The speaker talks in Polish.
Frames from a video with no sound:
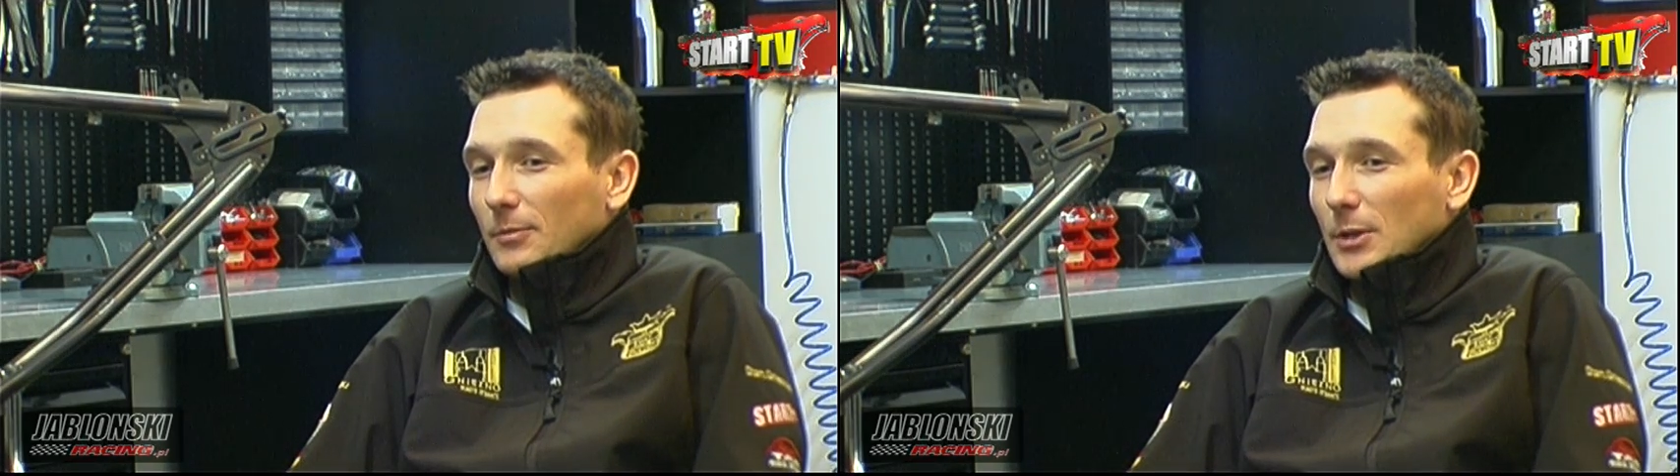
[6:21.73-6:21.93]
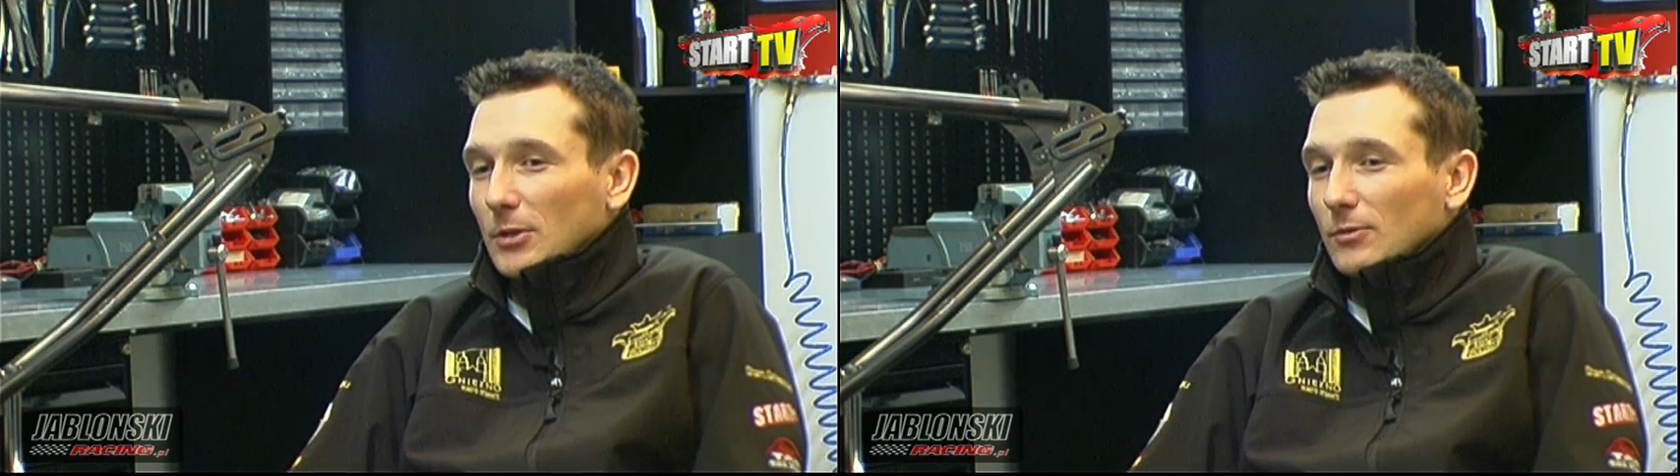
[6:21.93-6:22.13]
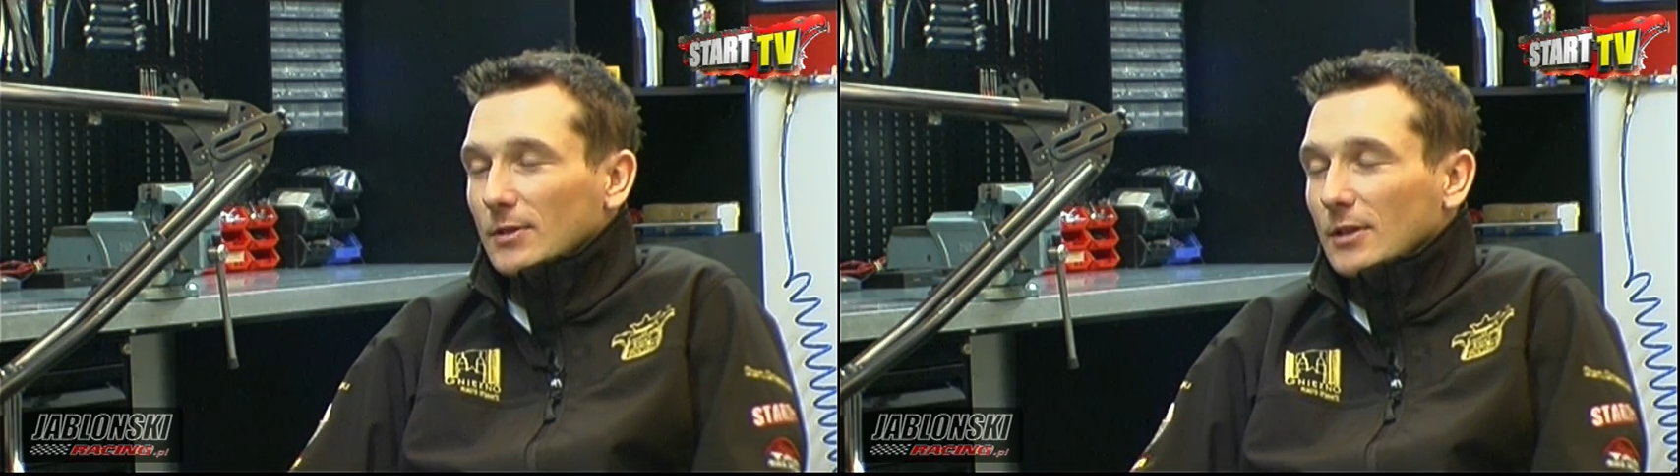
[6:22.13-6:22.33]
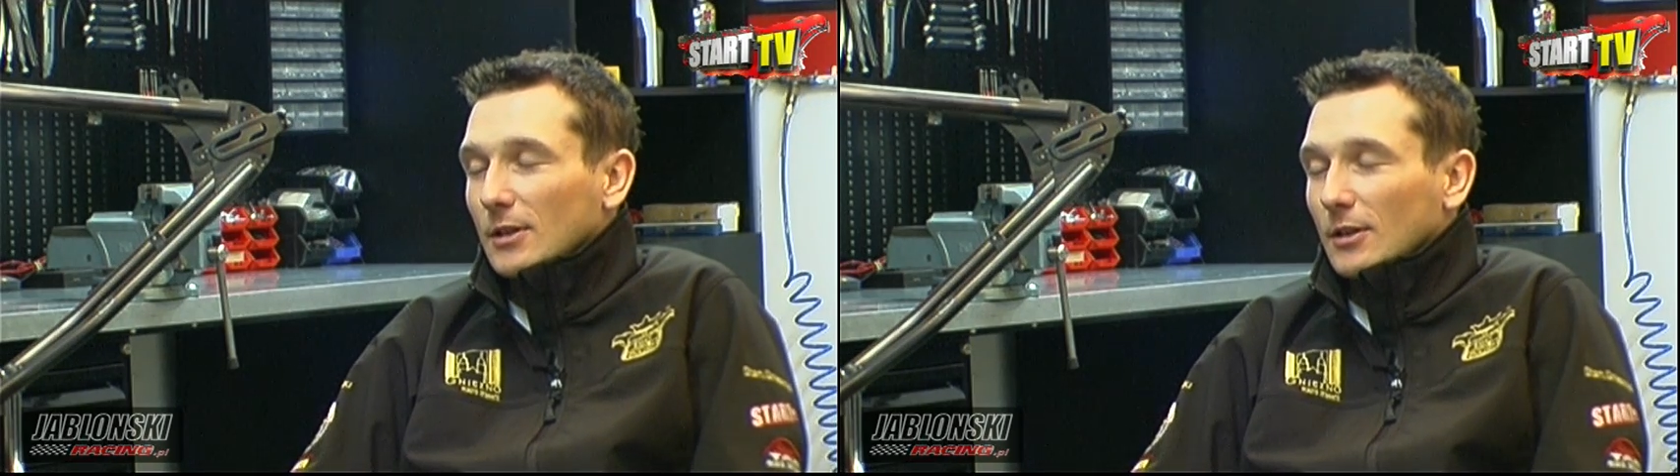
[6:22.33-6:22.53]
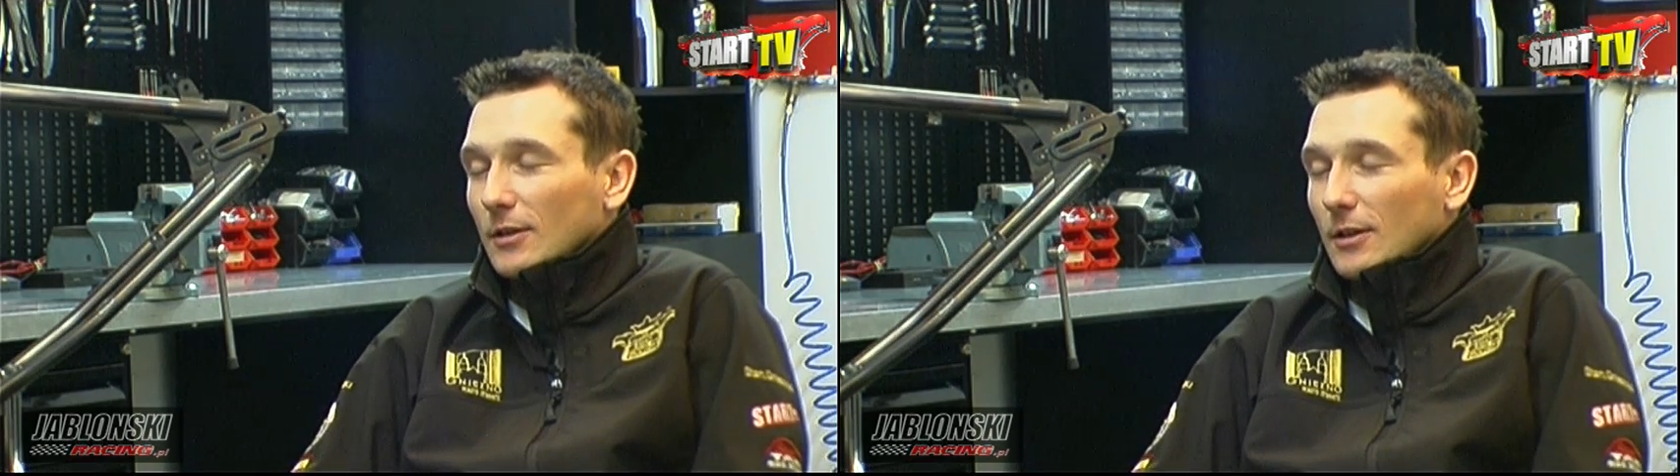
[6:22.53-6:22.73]
patrząc
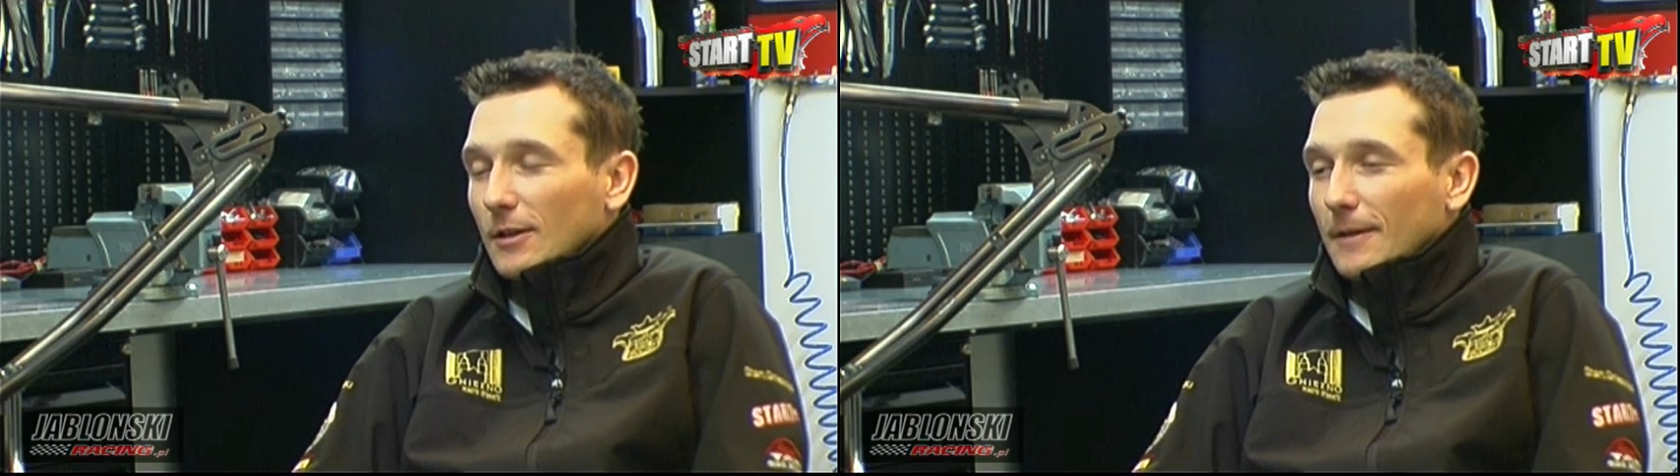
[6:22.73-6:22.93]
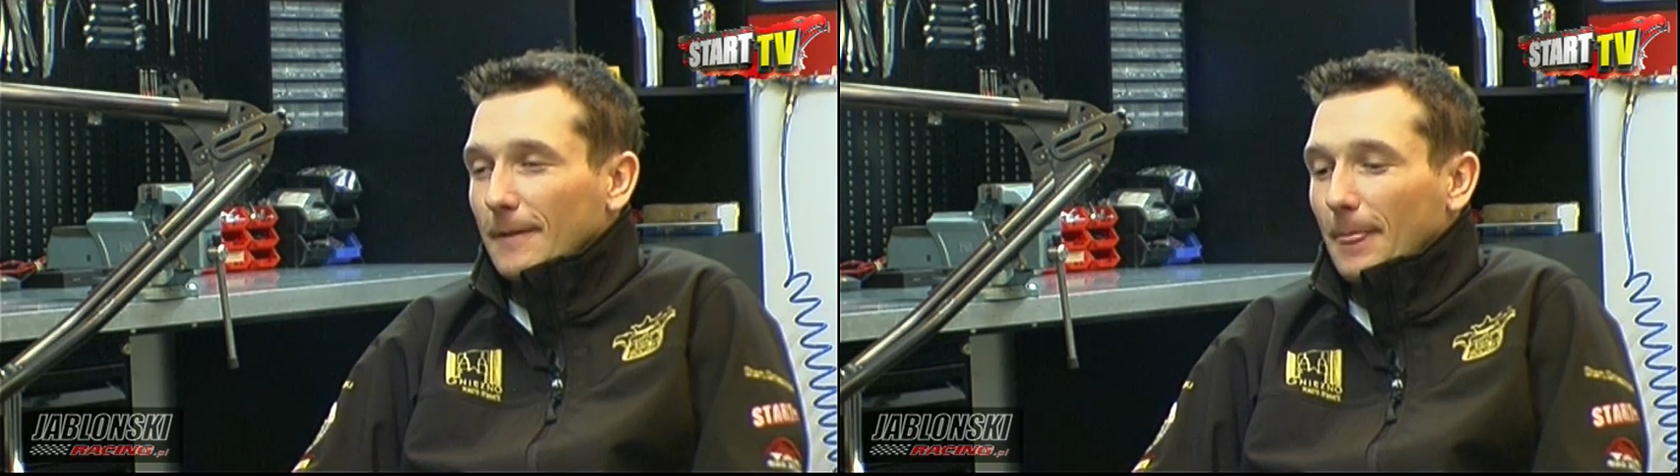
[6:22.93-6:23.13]
na, na,